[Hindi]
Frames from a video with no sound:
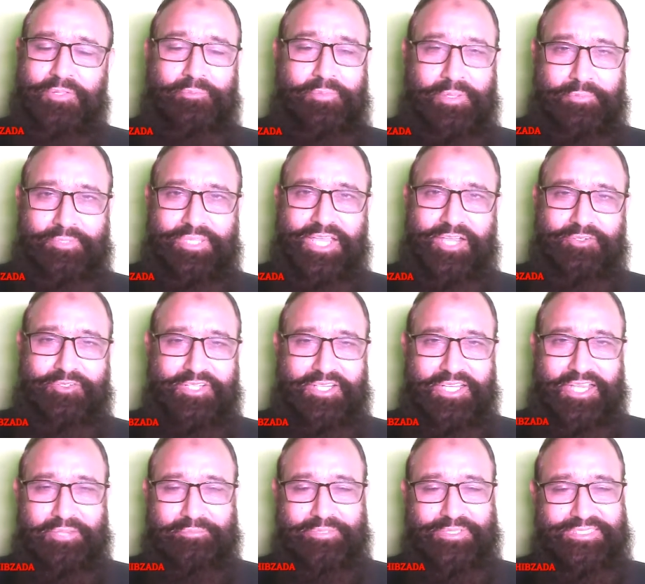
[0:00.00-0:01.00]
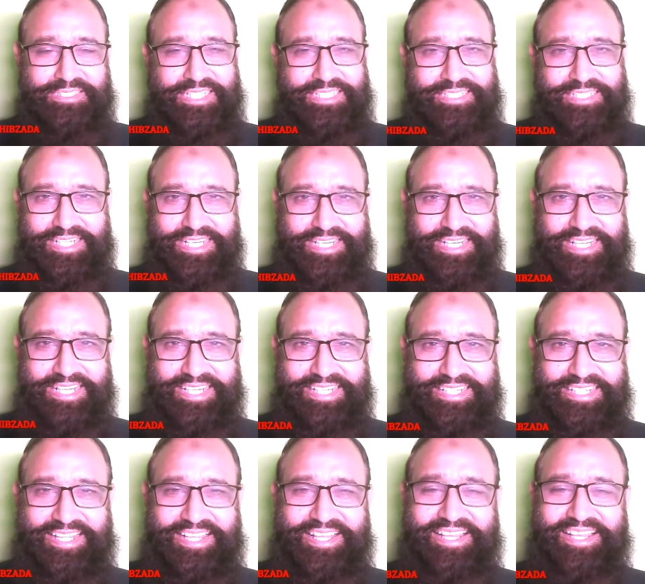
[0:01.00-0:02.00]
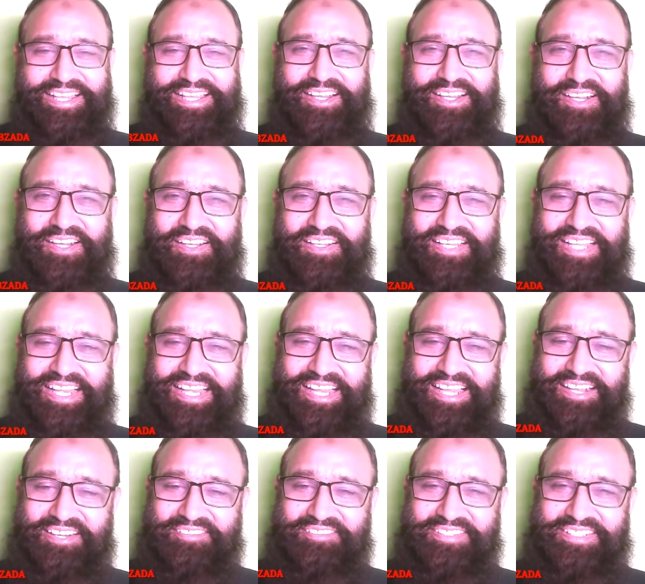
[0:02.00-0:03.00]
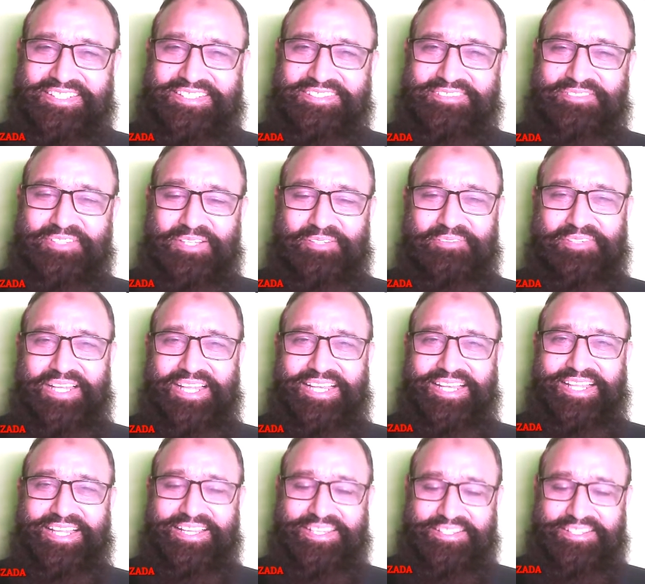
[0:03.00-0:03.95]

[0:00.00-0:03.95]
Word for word: मैं भी आऊँगा आपके साथ खाने के लिए ओके अल्लाह हाफिज़ फी माल्ला